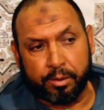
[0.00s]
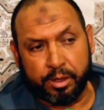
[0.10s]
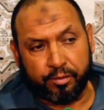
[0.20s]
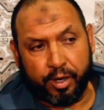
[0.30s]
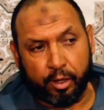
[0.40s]

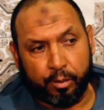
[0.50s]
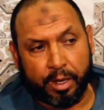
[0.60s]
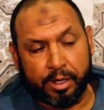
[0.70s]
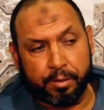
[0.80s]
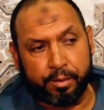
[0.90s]
يتفاعلوا
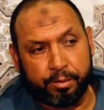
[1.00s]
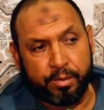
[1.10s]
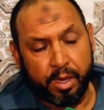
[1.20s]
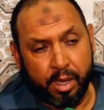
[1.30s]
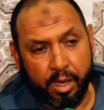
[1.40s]
معنا
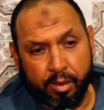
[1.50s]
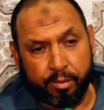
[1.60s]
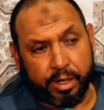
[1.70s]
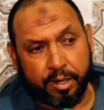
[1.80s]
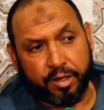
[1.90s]

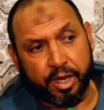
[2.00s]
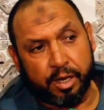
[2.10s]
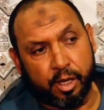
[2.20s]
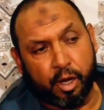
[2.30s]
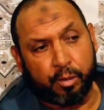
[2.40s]

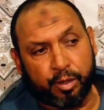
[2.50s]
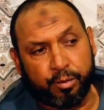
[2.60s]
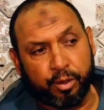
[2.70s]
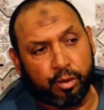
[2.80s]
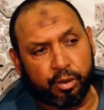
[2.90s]
بالانسانيه
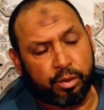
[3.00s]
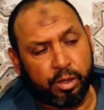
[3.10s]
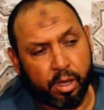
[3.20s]
وسميتو